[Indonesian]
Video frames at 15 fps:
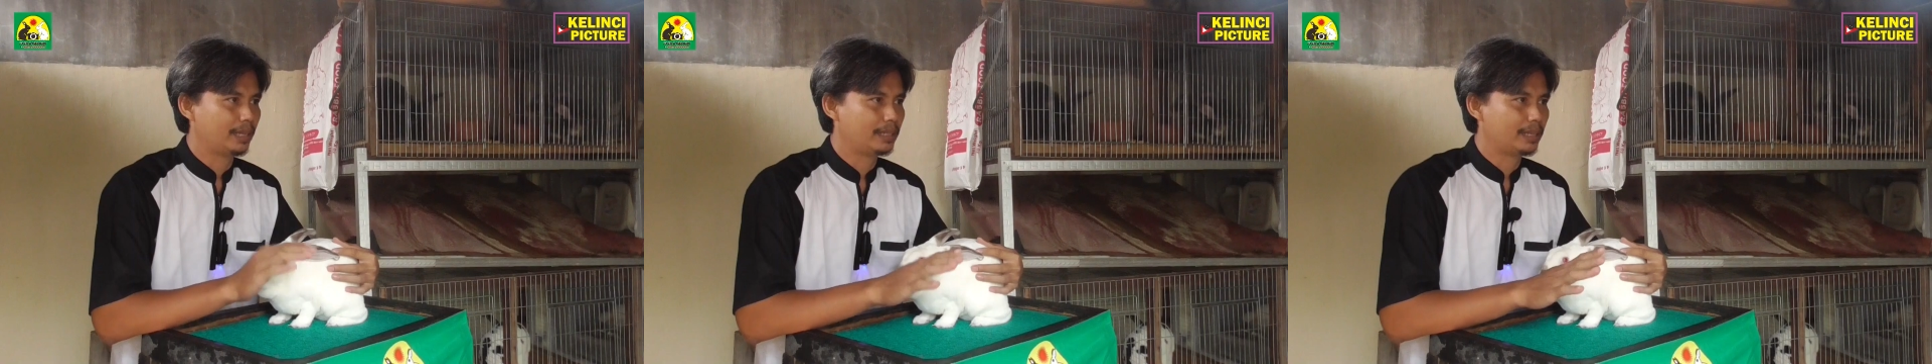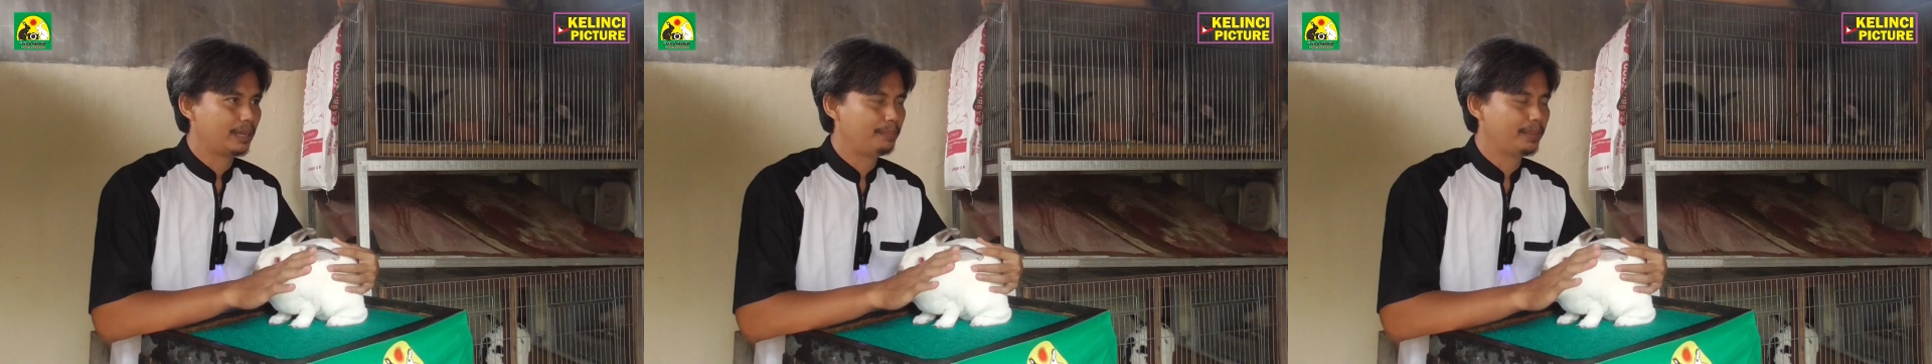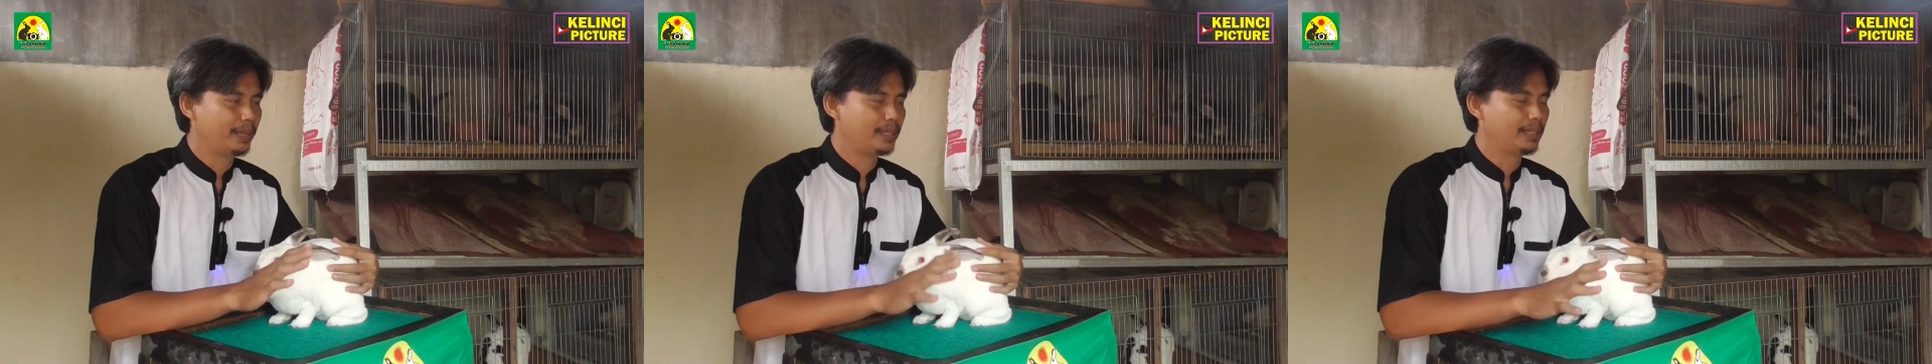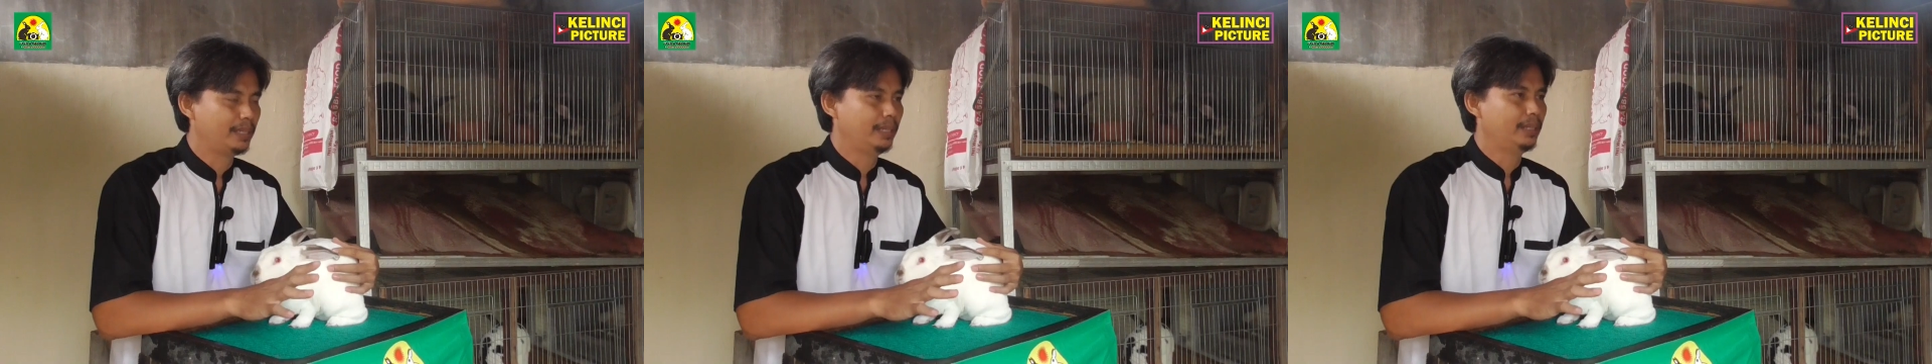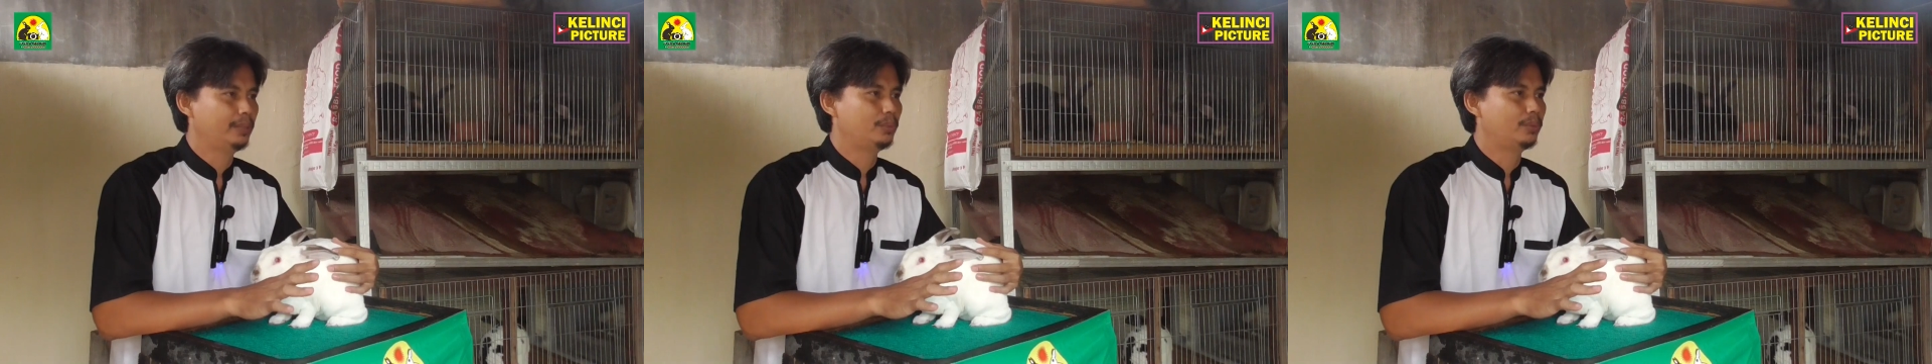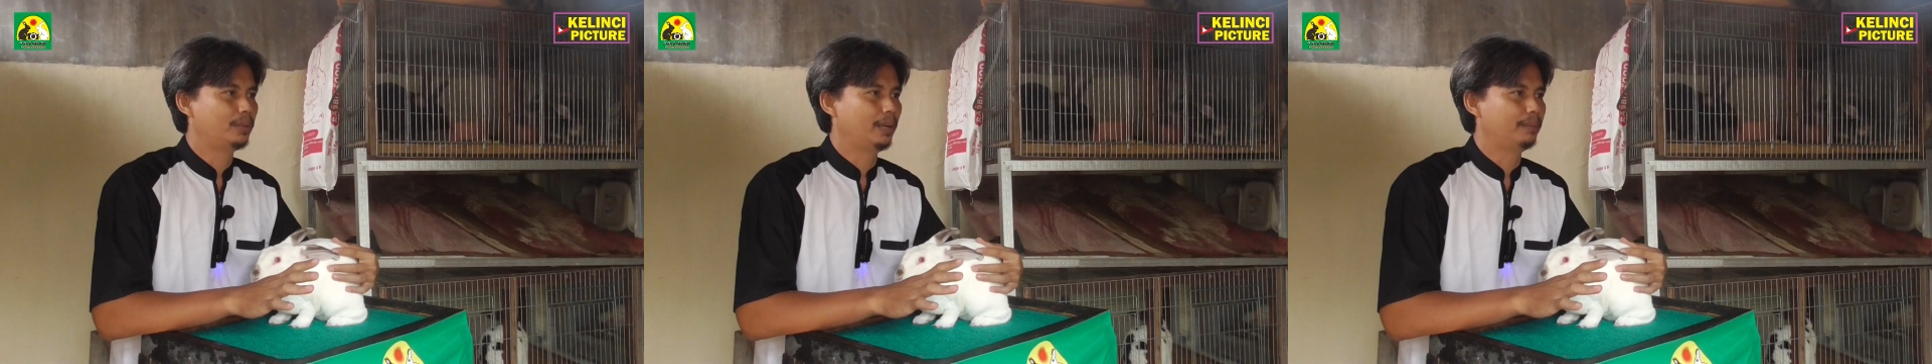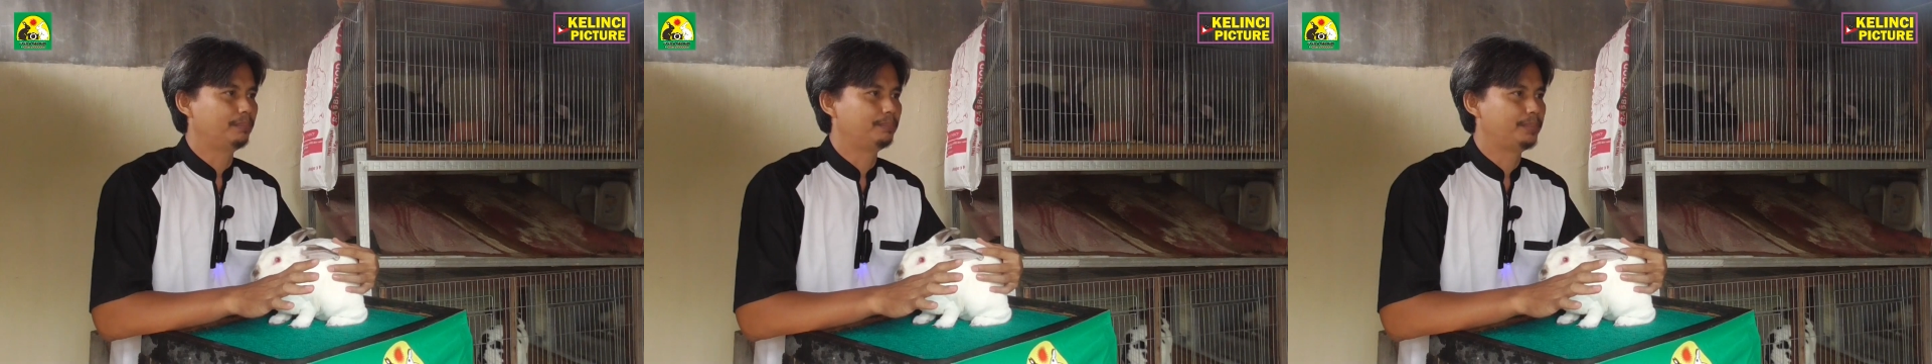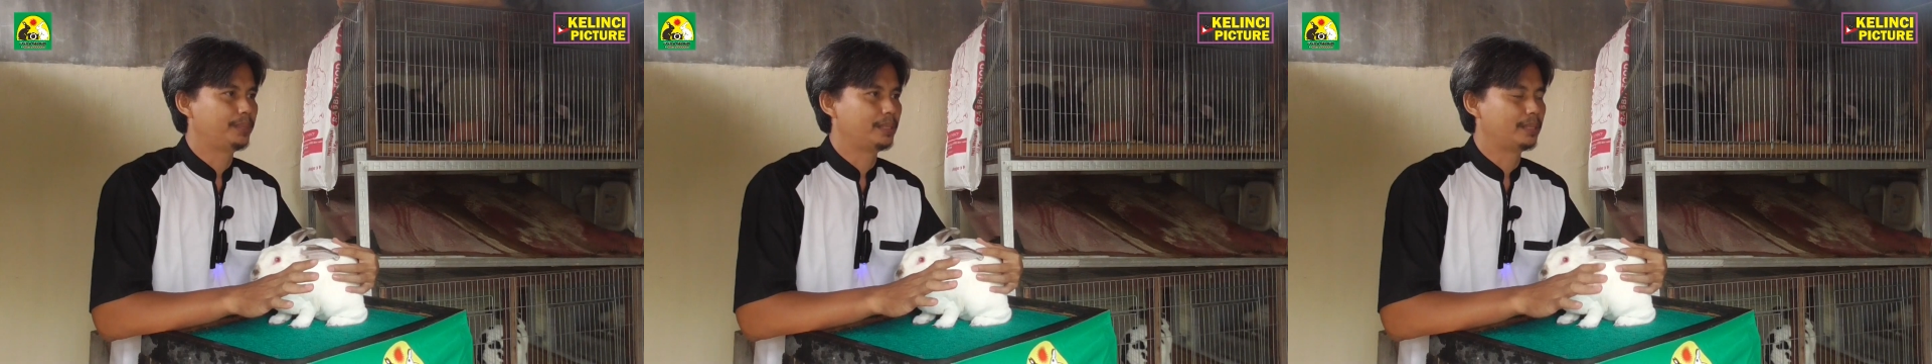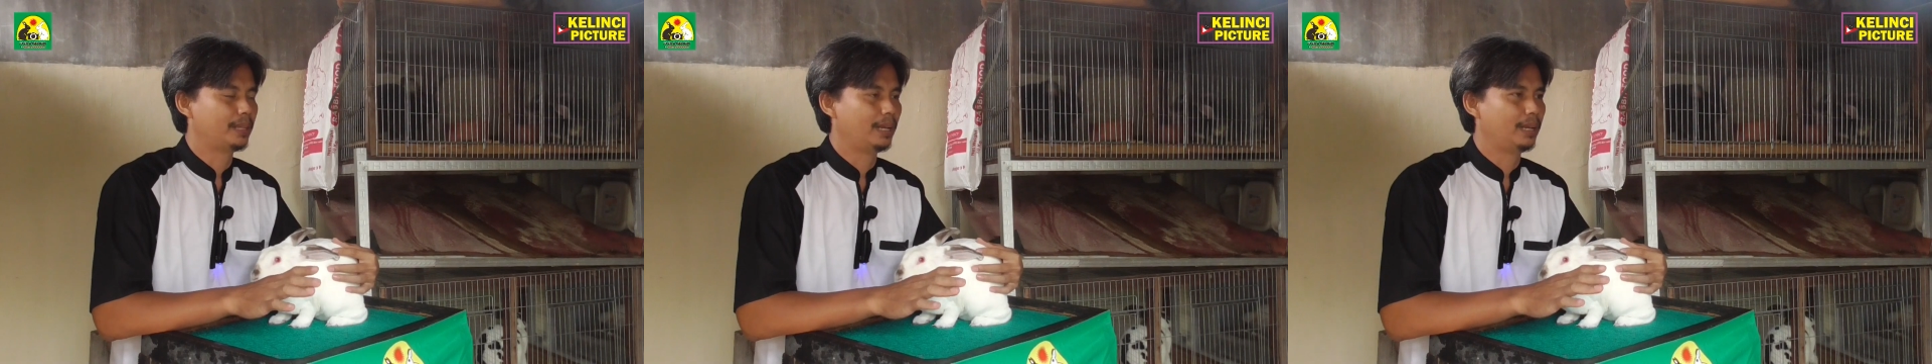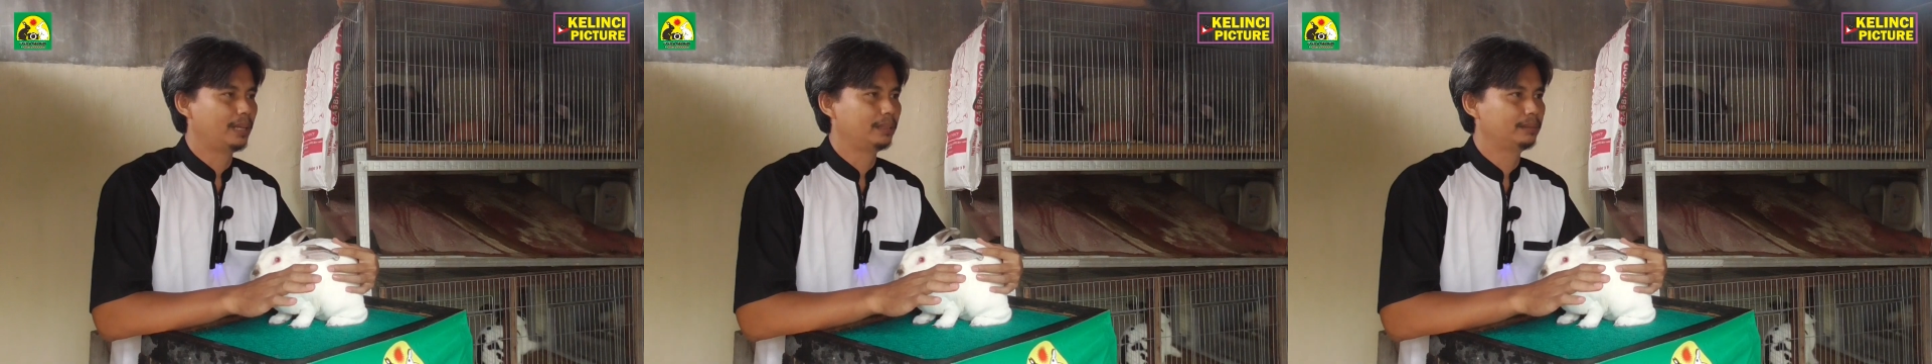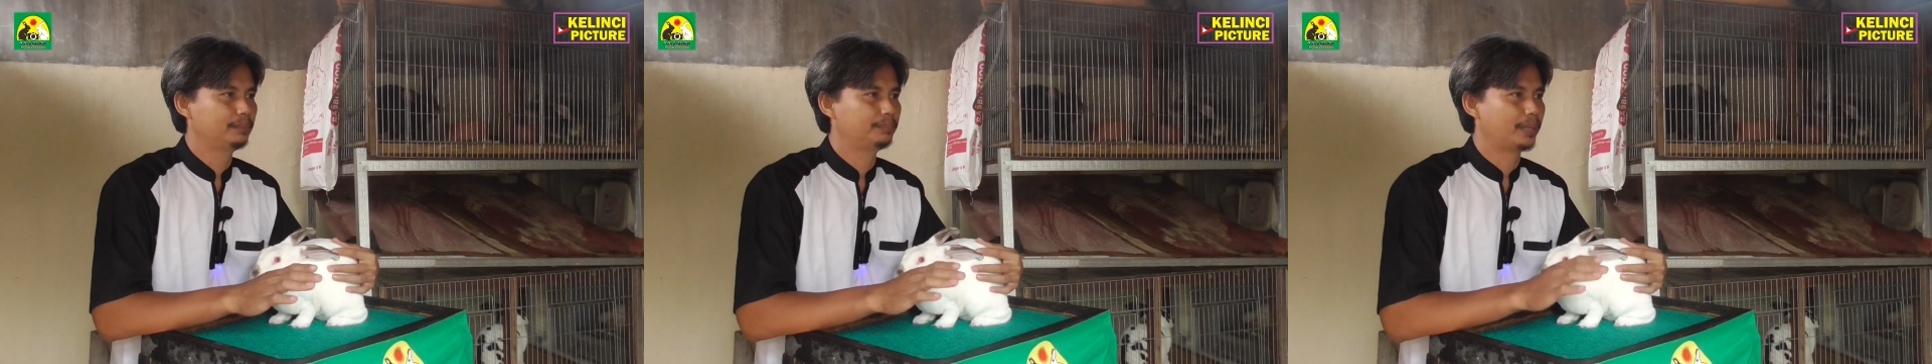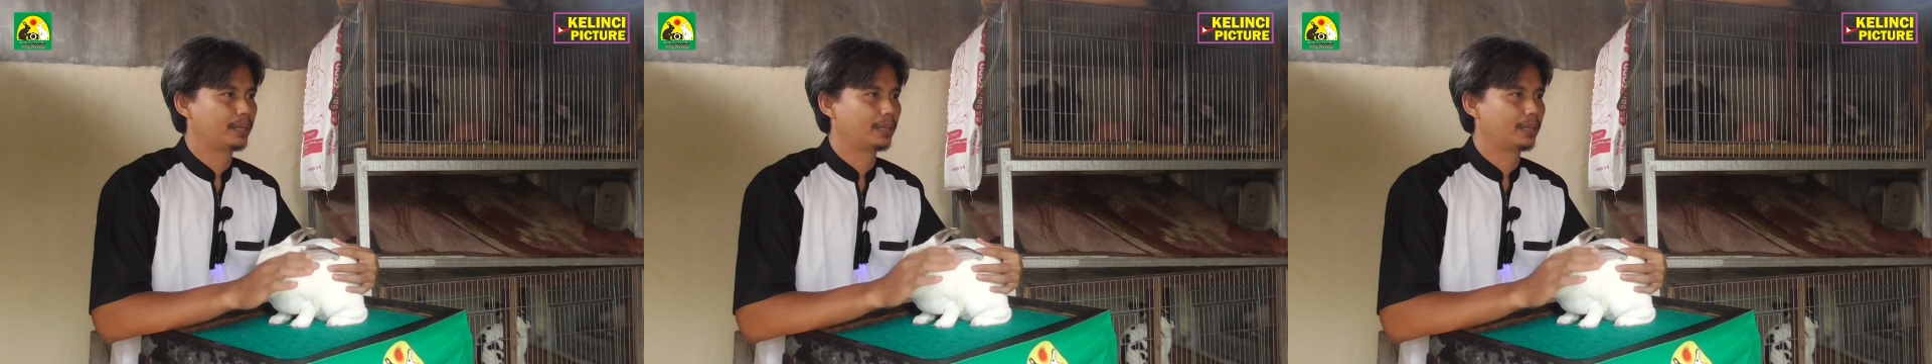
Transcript: terkena skabies ini juga bisa